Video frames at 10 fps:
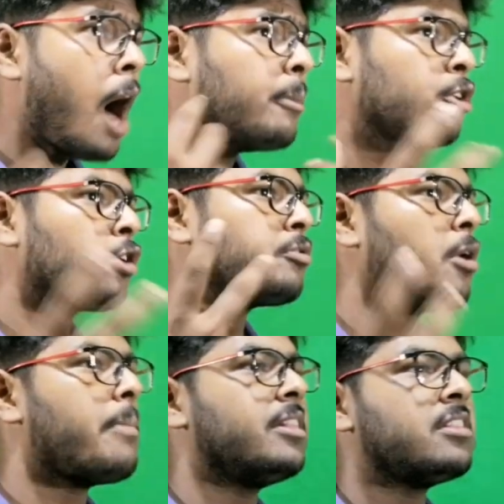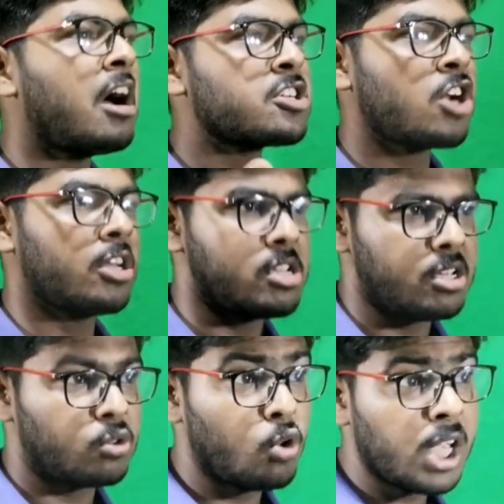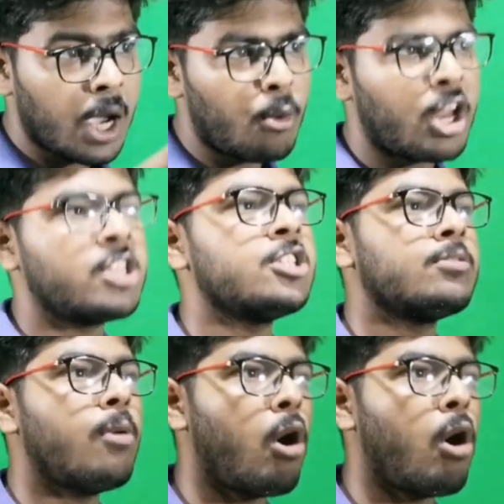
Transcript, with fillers: আমি তো সবসময় বিন্দাস আছি তুই কেমন আছিস